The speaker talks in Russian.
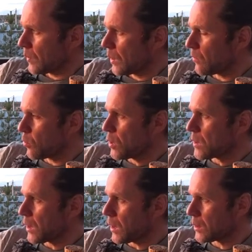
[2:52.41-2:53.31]
На фоне
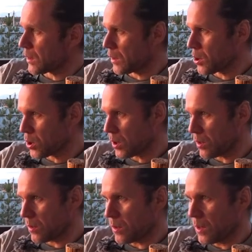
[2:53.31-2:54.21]
заката,
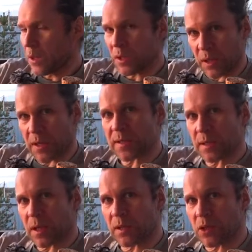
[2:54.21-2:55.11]
конечно, это
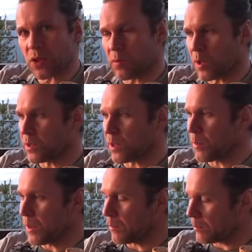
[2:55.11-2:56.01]
аристократично выглядит,
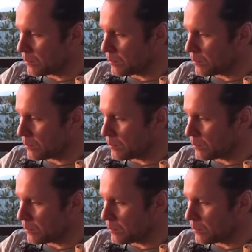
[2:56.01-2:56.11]
ребят.